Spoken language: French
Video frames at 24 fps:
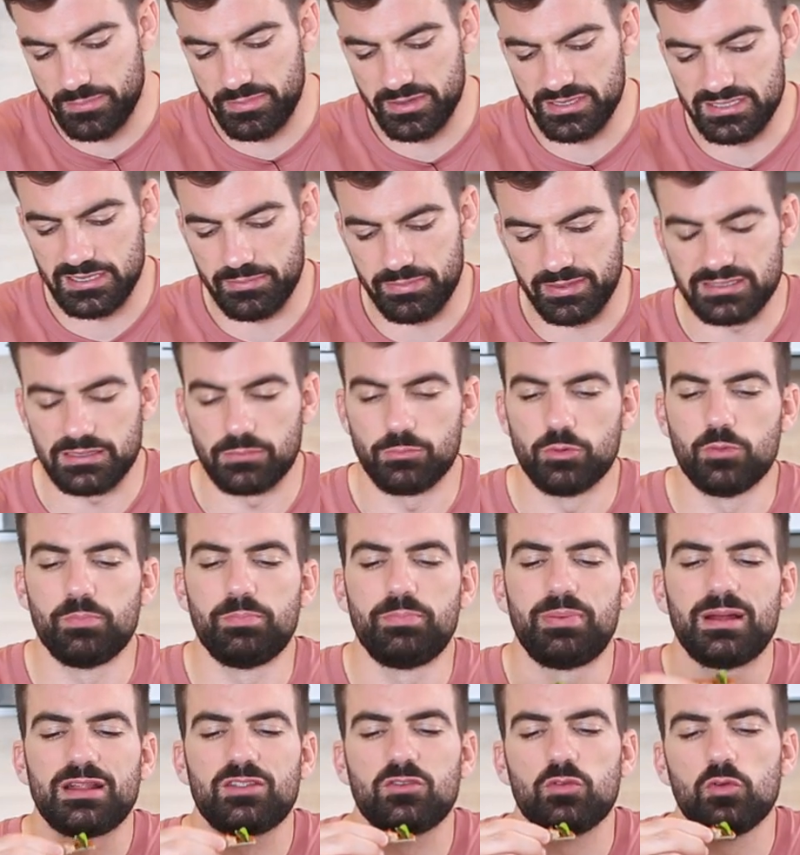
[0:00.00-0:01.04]
épais, c'est presque un peu
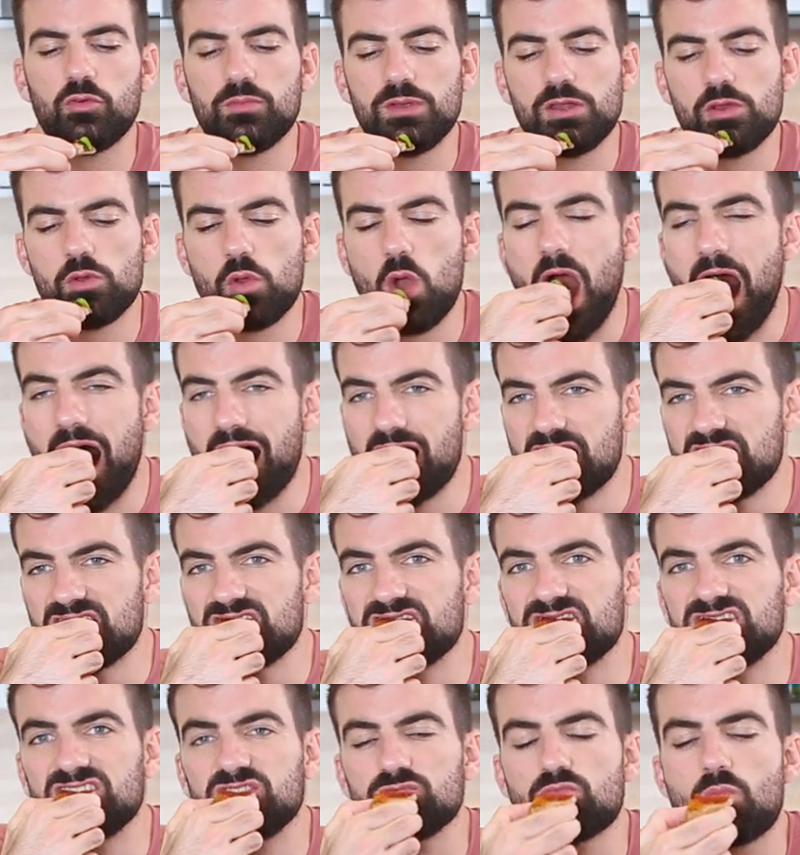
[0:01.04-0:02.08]
pâteux au milieu.
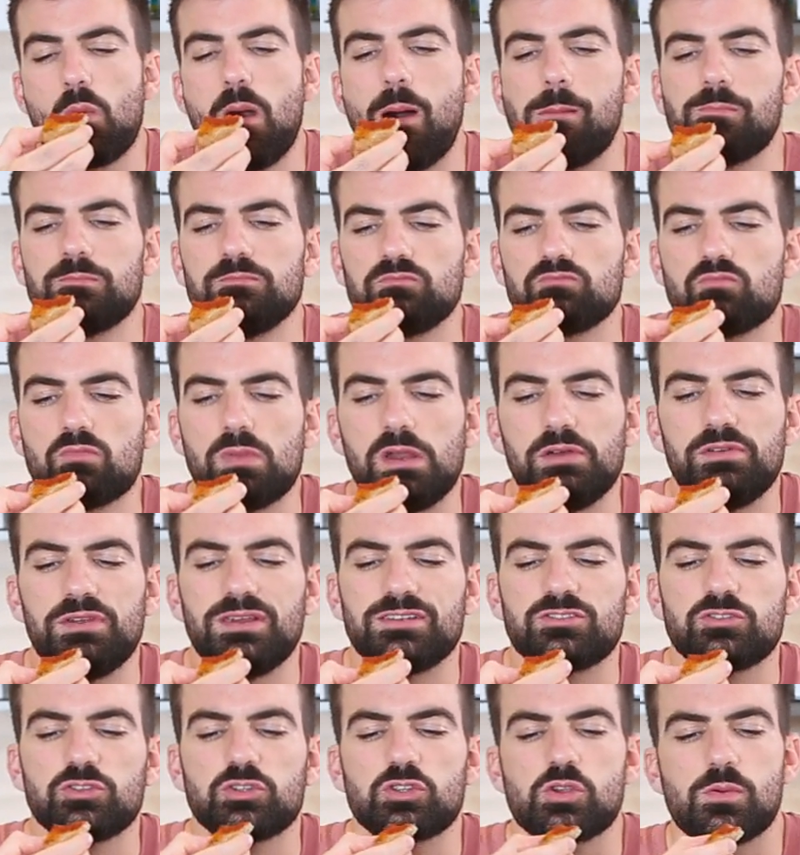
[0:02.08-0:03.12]
Vous avez
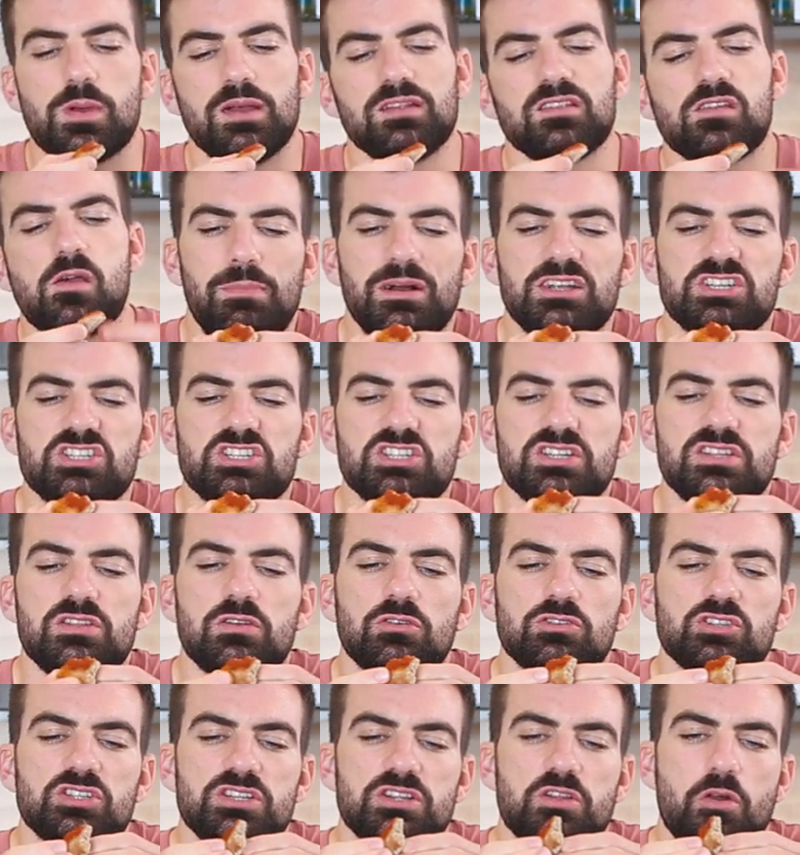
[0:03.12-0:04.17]
la sauce tomate, pas
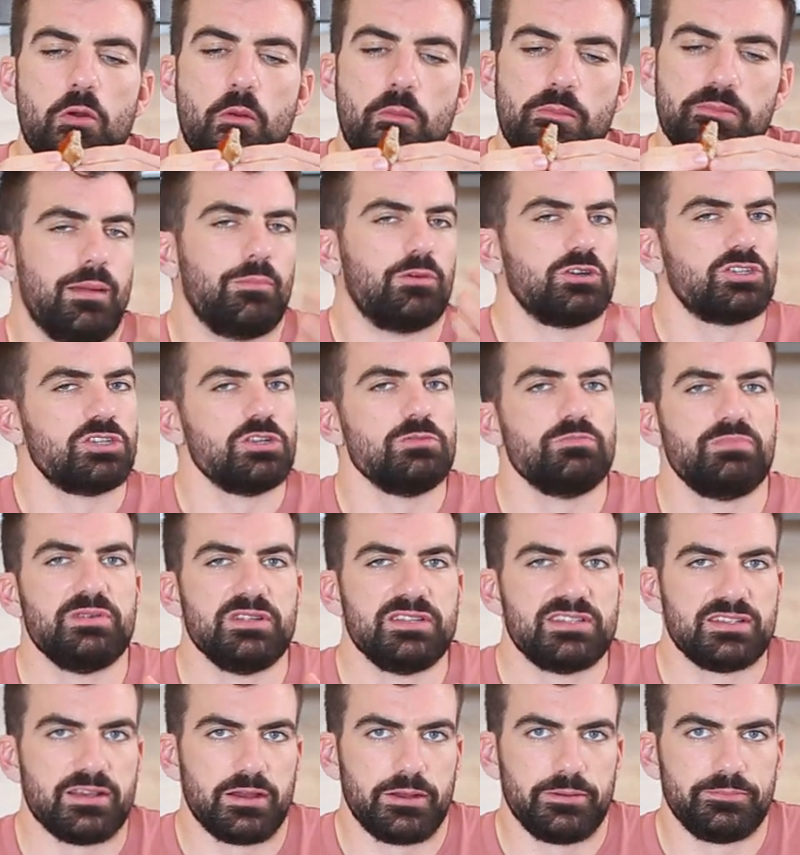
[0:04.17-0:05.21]
gênant, gênant. À manger une
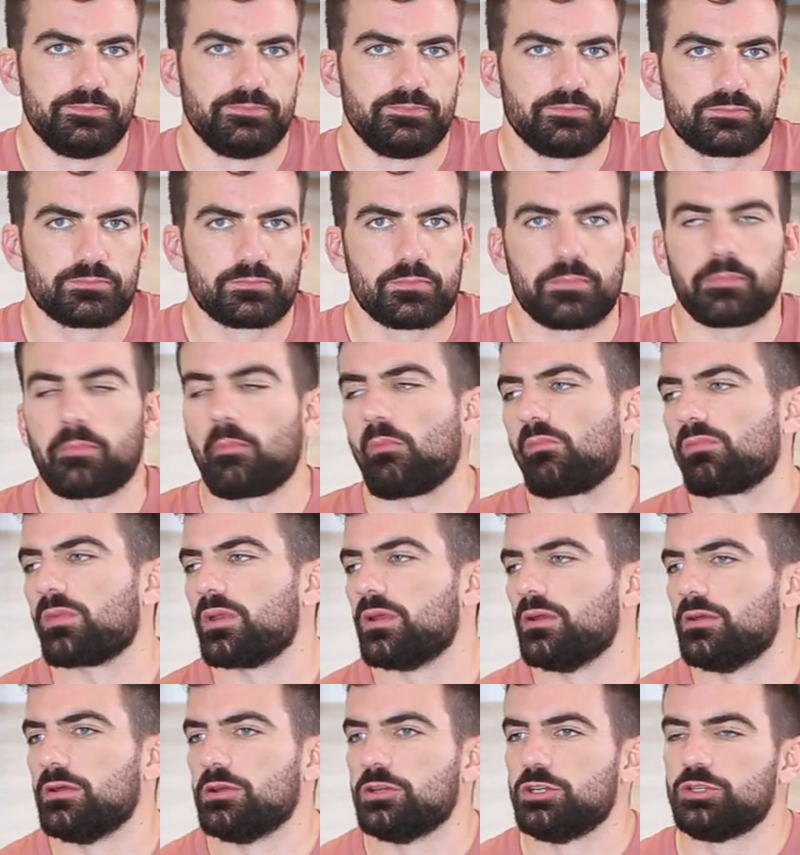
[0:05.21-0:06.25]
pizza,
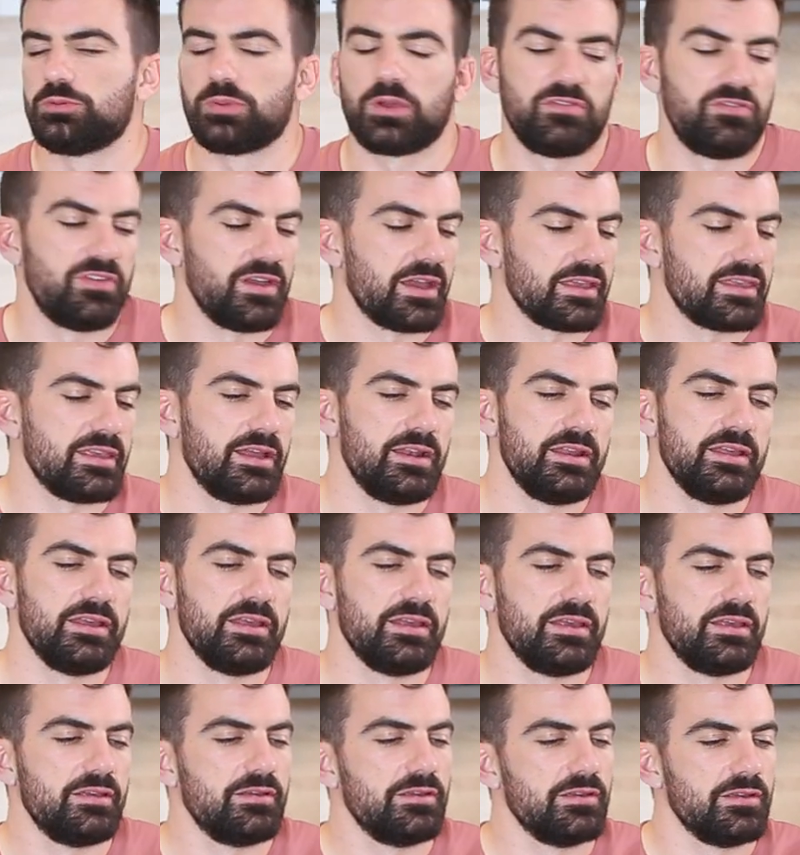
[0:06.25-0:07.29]
je préfère y
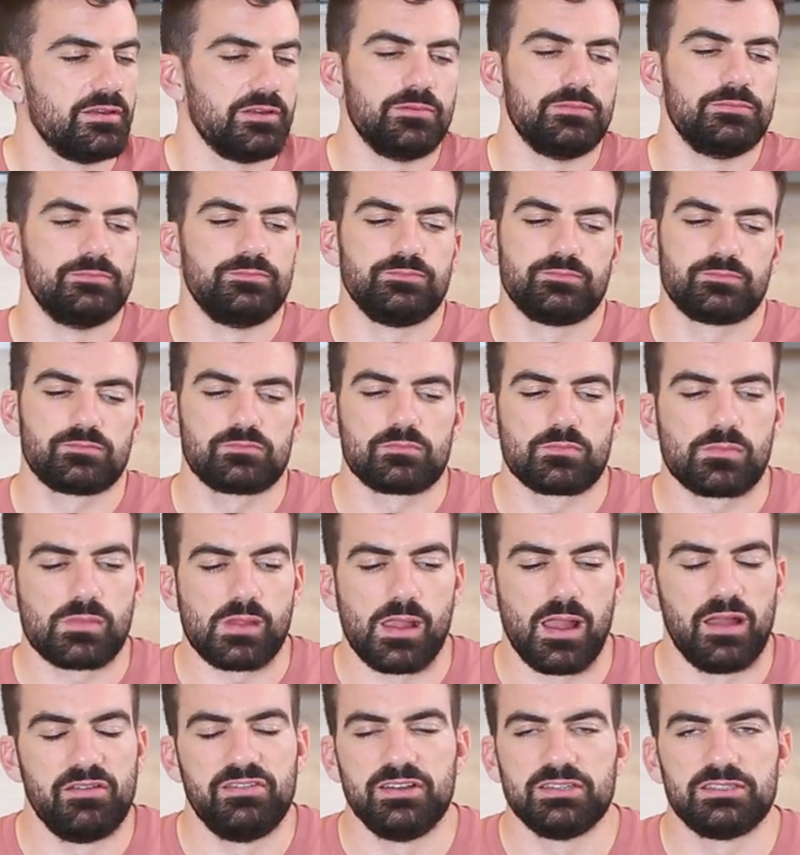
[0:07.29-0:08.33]
aller
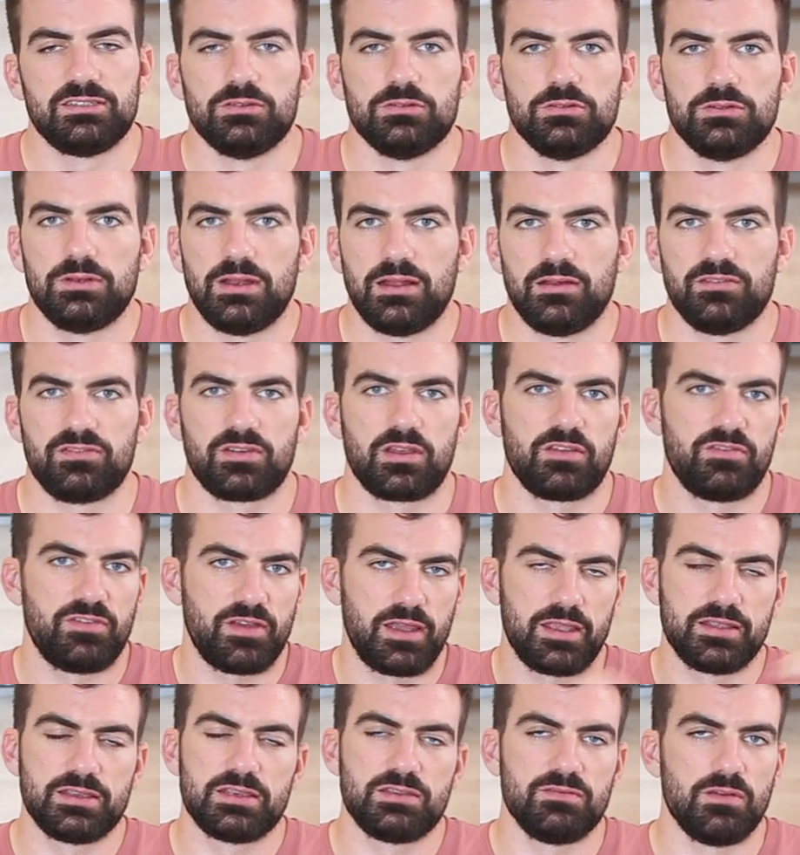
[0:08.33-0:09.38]
avec de la vraie
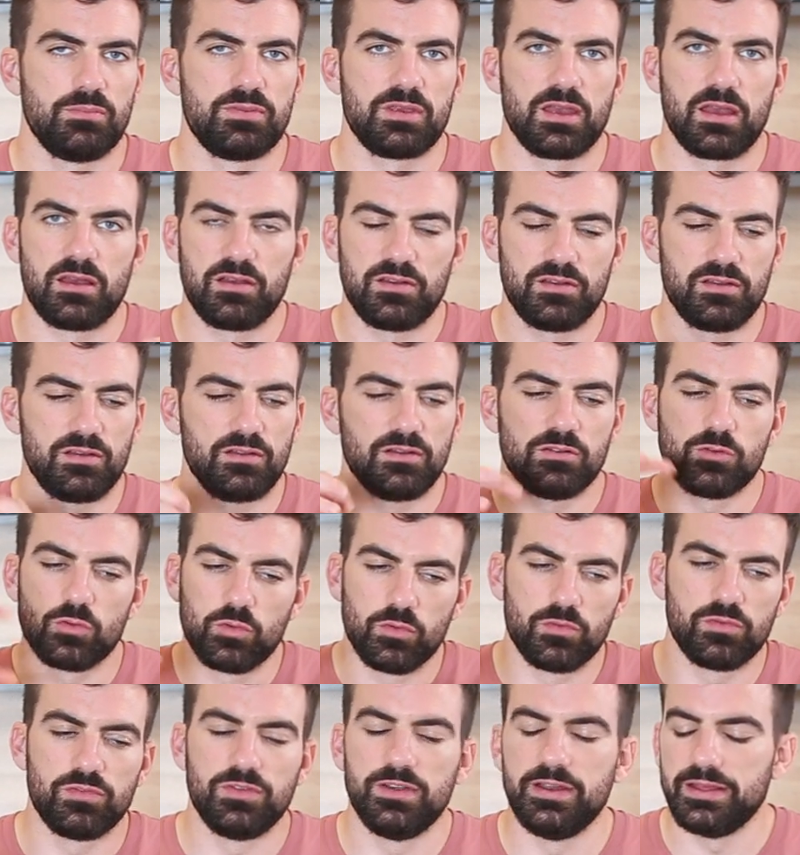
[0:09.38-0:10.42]
farine qui va bien
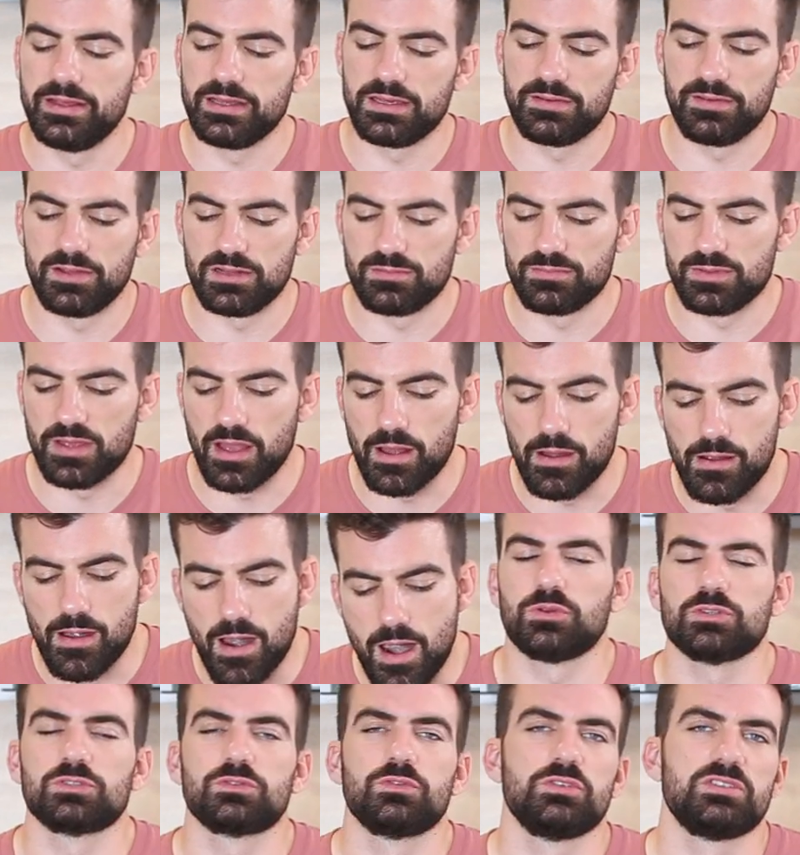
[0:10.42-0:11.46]
gonfler, qui va être bien.
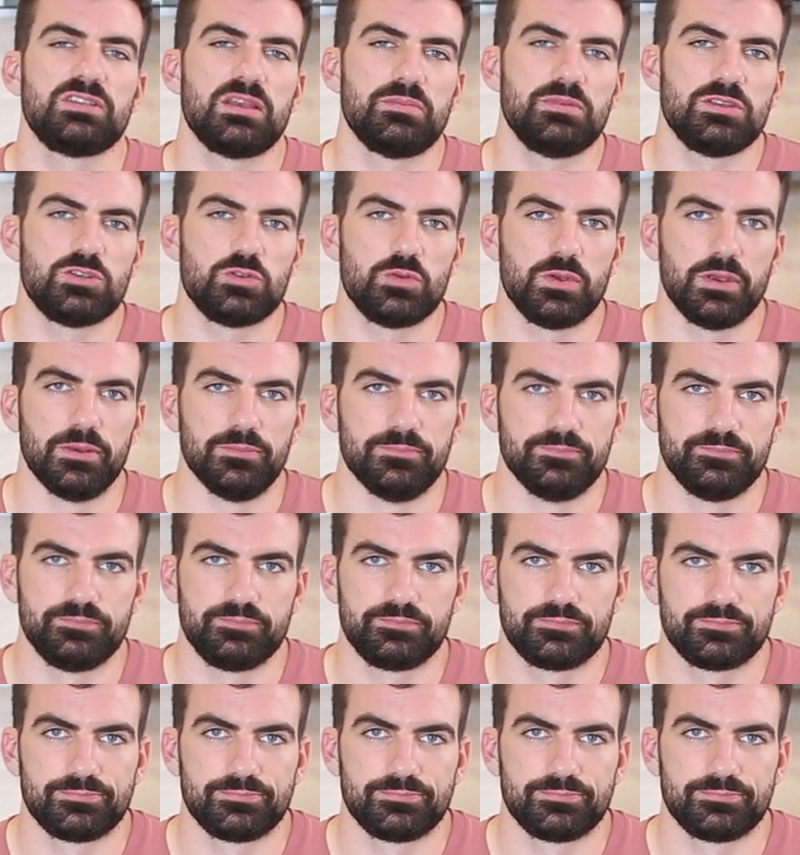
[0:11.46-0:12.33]
Je pense qu'il faut s'y habituer.